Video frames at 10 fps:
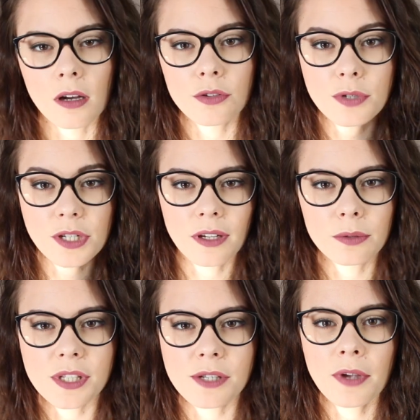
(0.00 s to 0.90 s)
Ensuite je vais
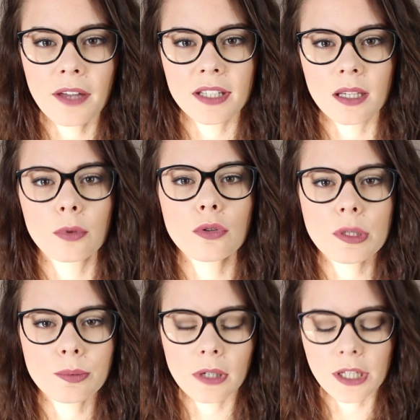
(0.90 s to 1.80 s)
continuer avec un
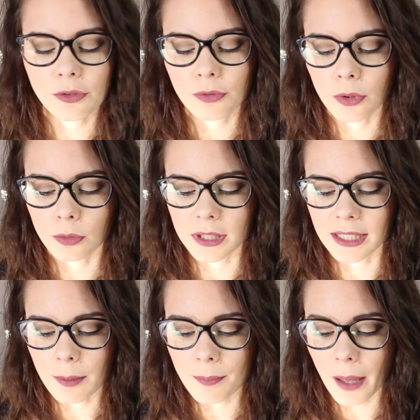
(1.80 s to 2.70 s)
produit pour les cheveux, donc
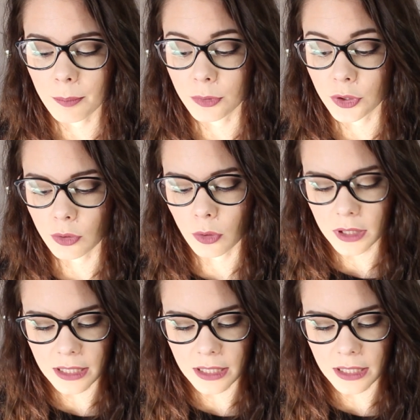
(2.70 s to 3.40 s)
il n'est pas bio,